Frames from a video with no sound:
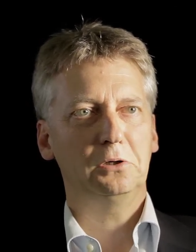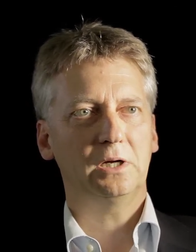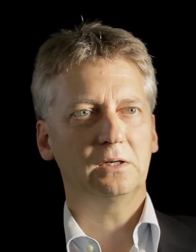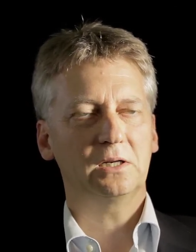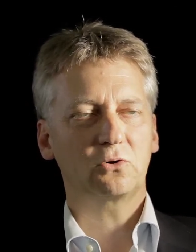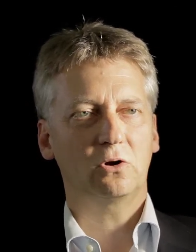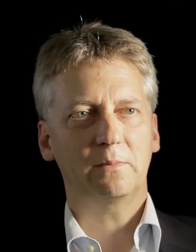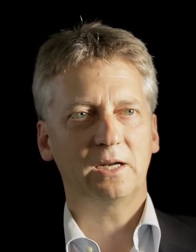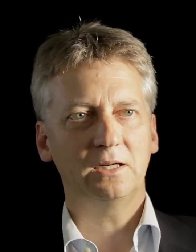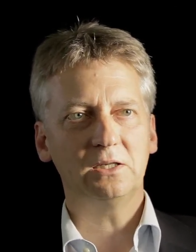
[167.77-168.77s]
denn das könnte
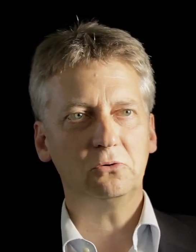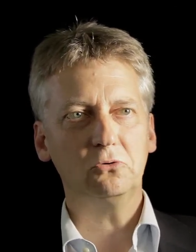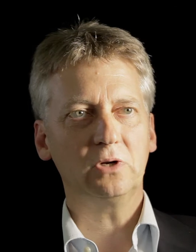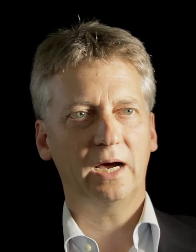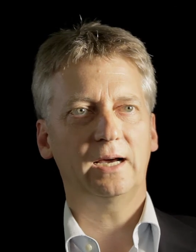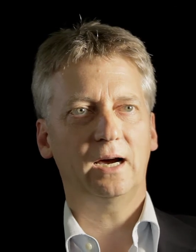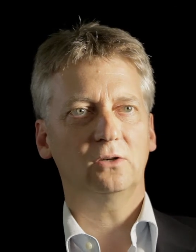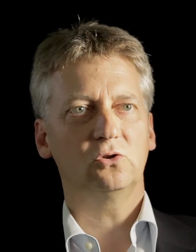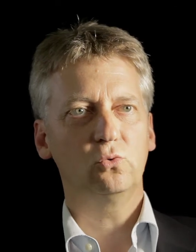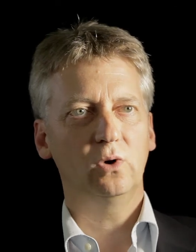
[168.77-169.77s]
man ja nicht irgendeiner
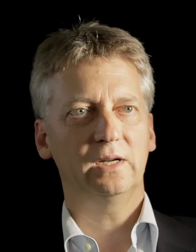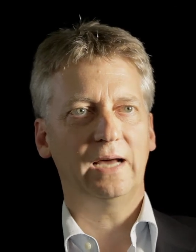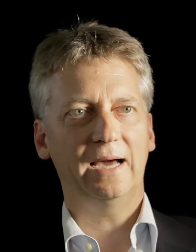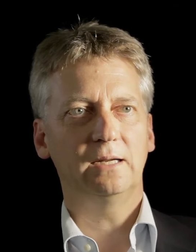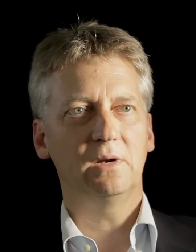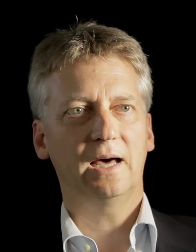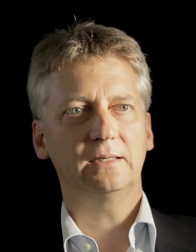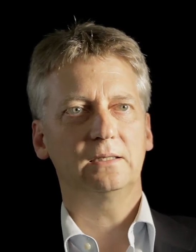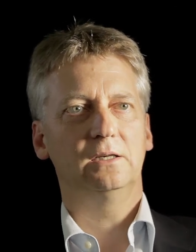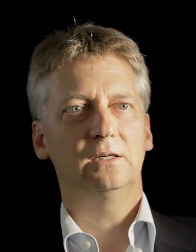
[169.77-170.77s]
Agentur in einem
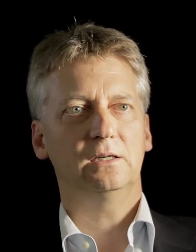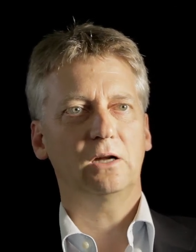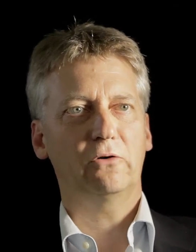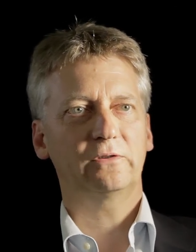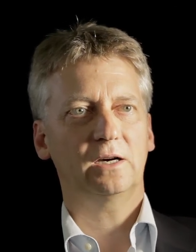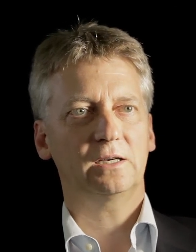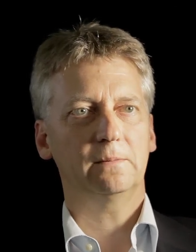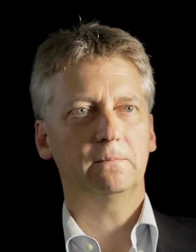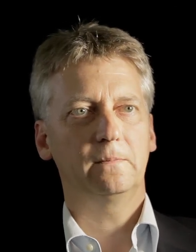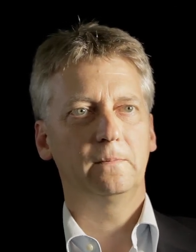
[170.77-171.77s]
Land in Auftrag
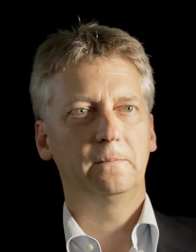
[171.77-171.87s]
geben.